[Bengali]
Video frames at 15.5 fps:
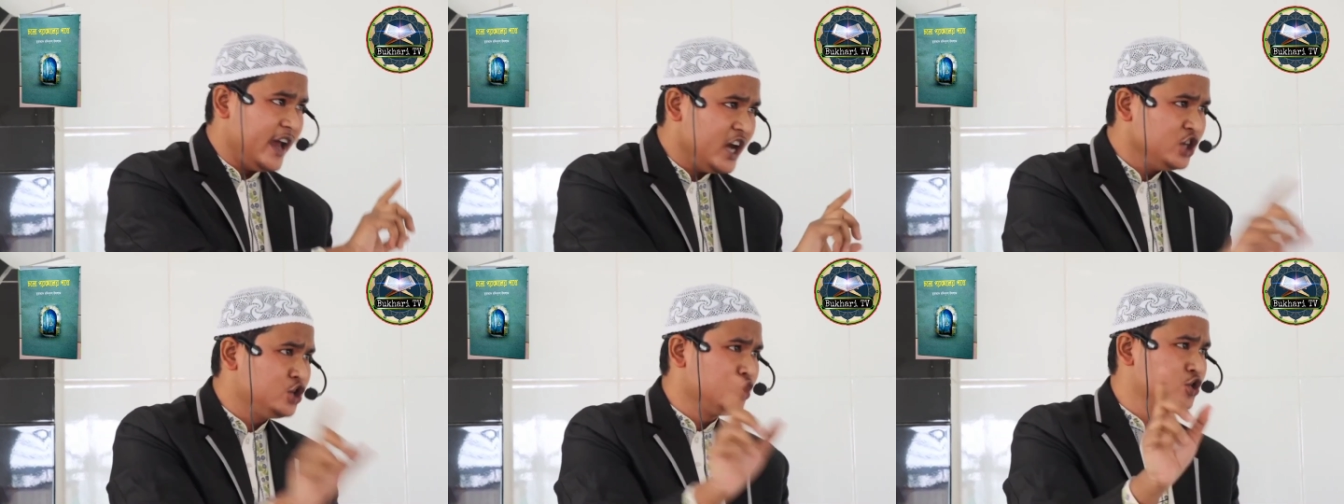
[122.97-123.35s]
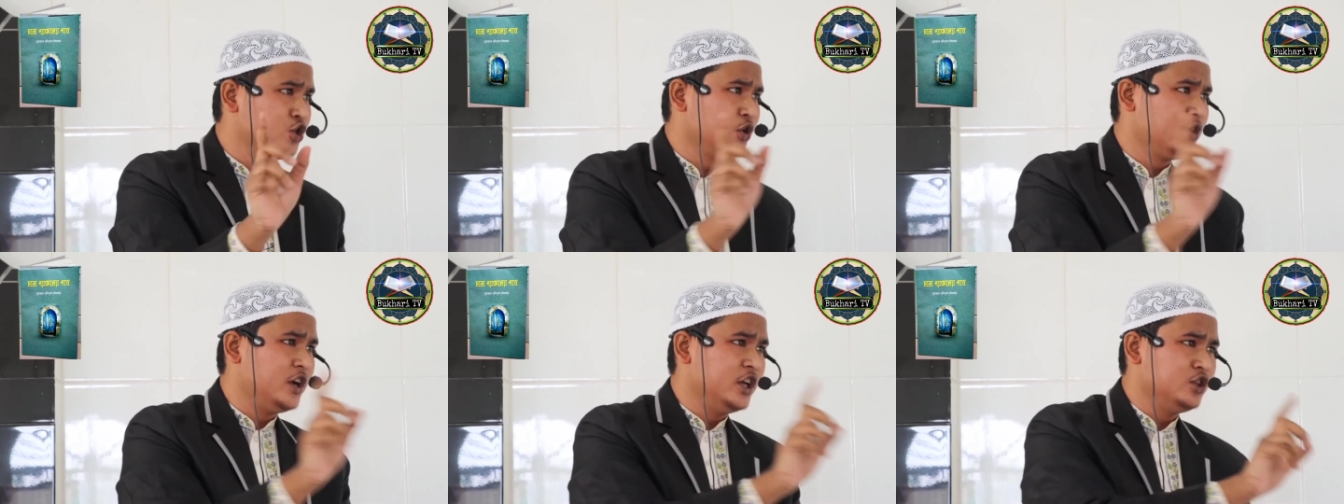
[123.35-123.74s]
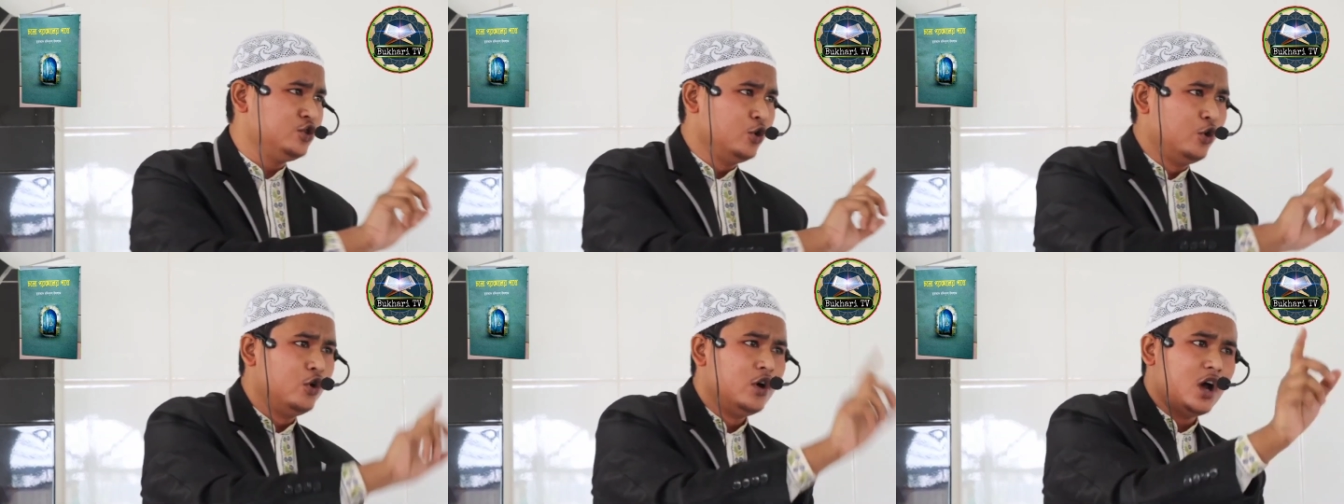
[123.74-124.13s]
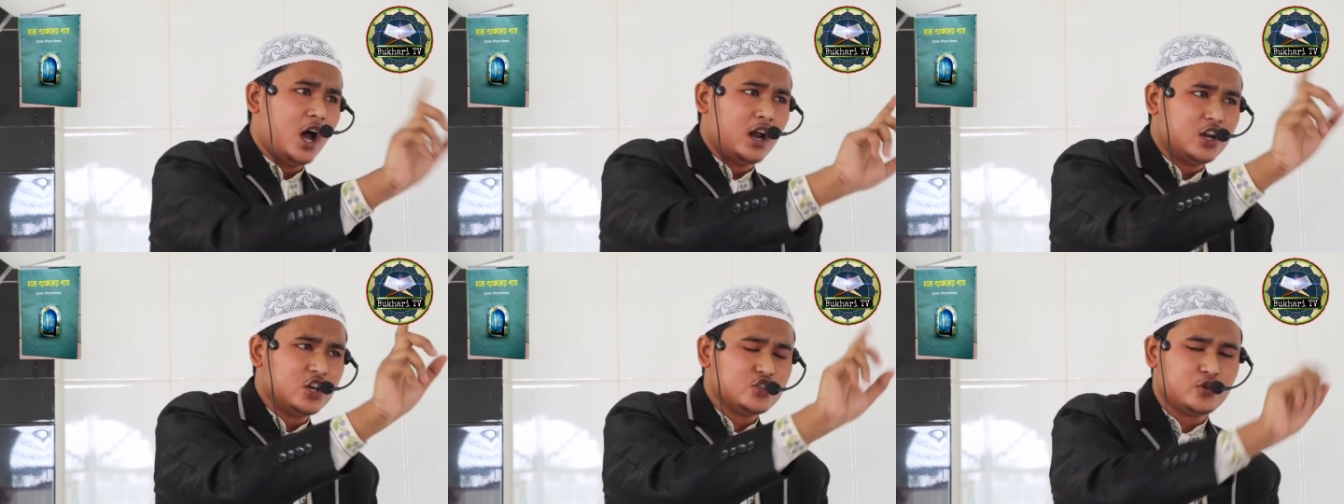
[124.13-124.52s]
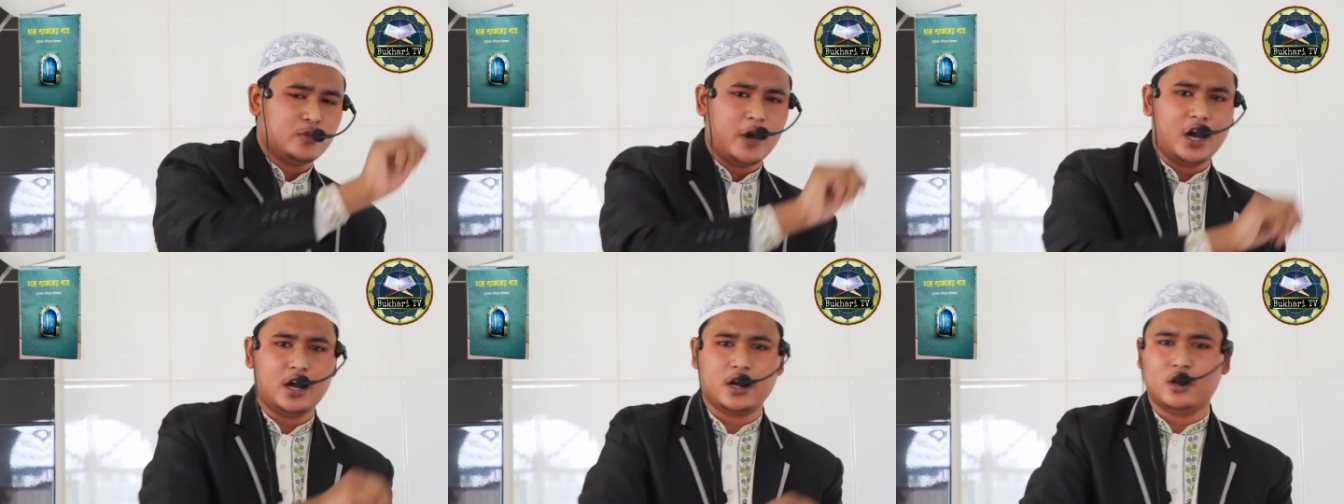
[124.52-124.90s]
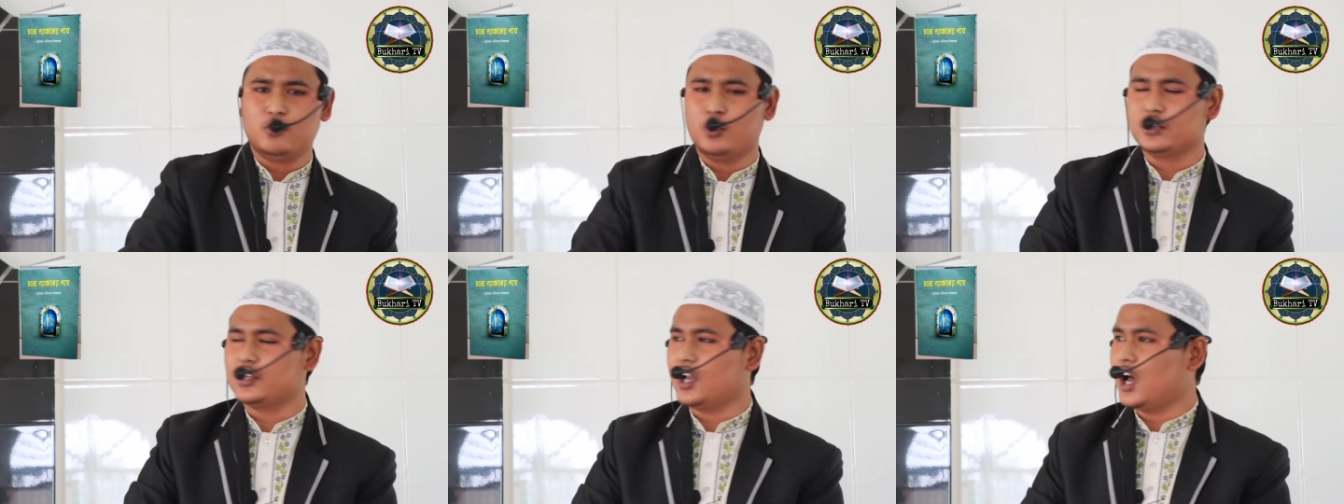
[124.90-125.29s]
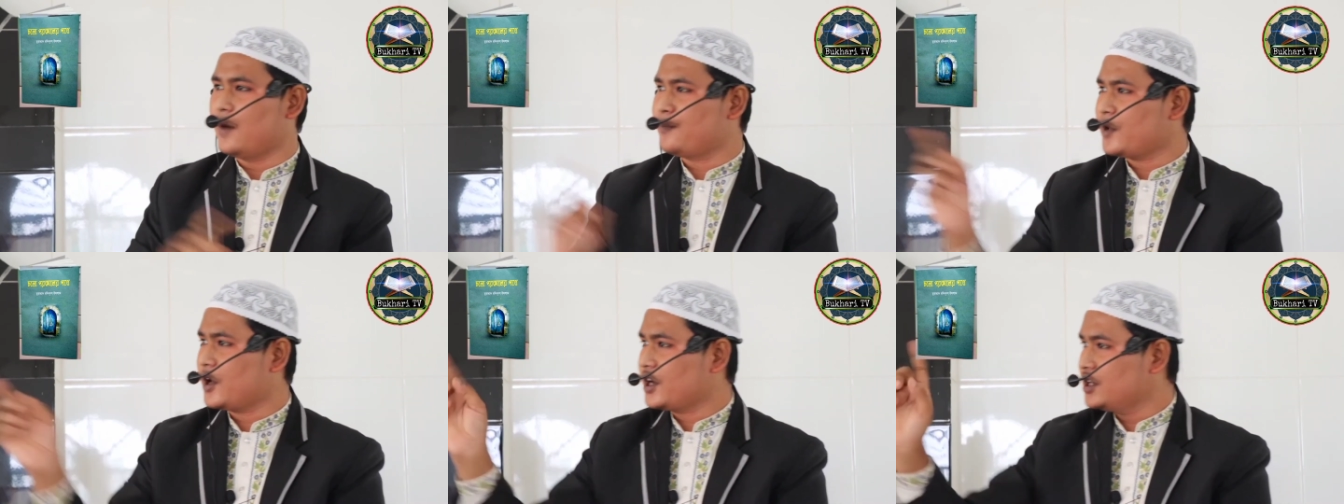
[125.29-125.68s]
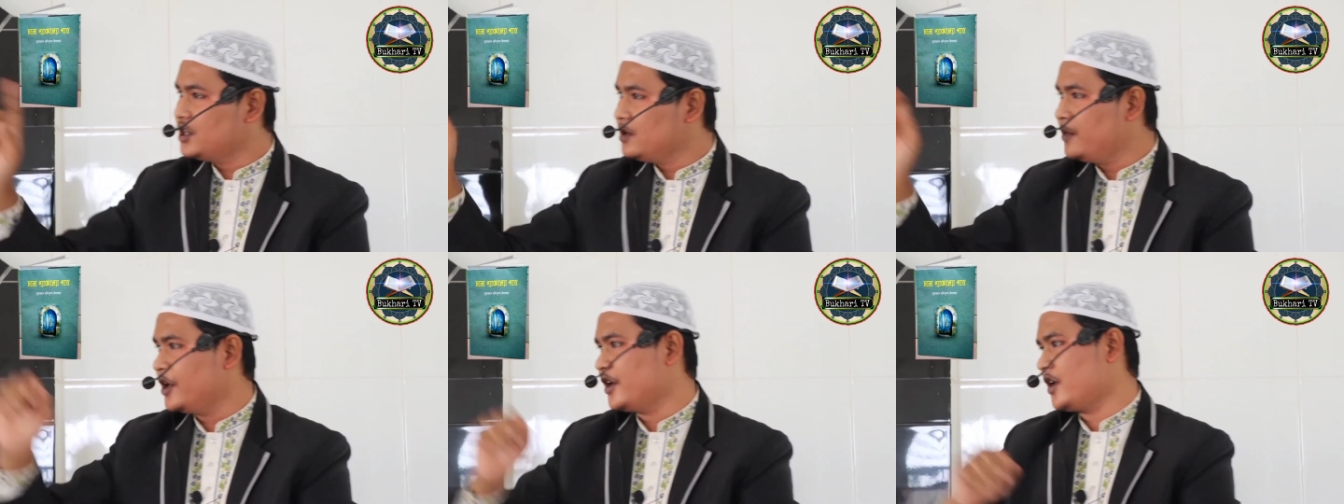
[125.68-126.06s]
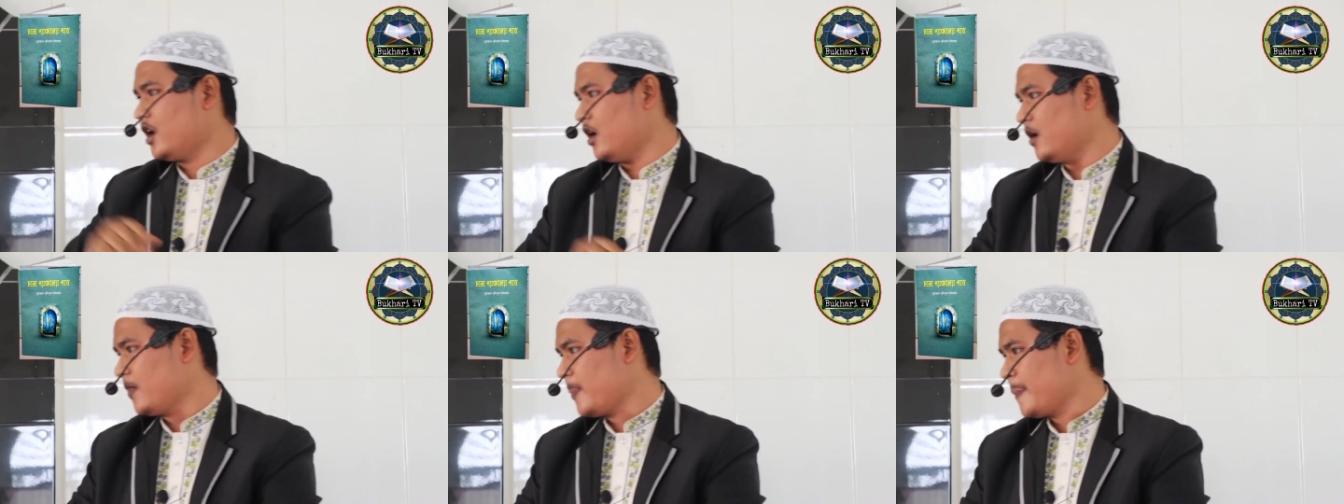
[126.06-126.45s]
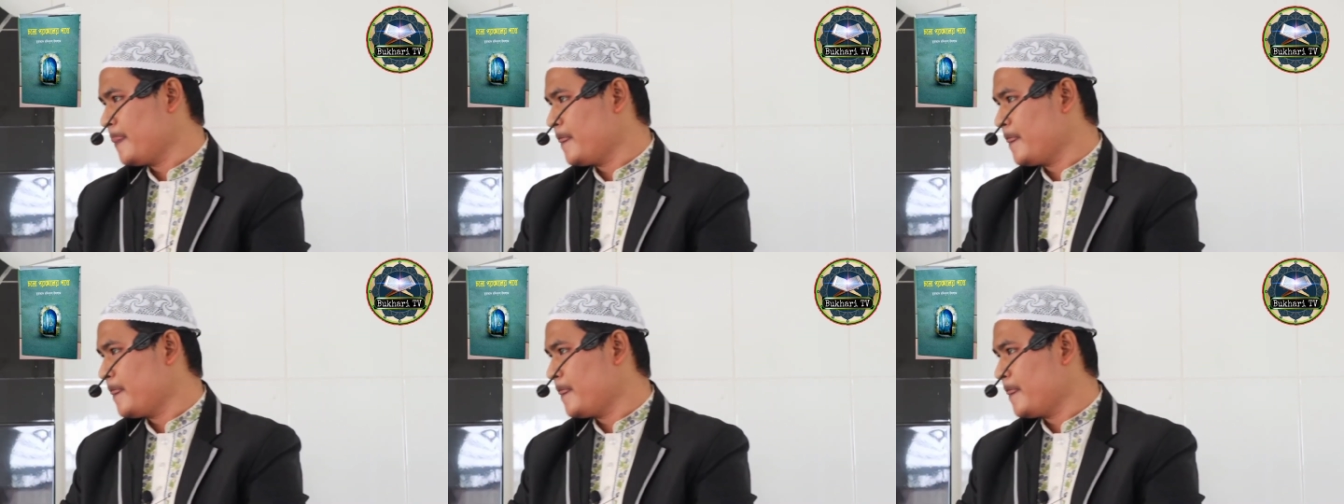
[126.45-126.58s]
এই সুযোগ কিন্তু আল্লাহ সুবাহানা আপনাকে দিবেন না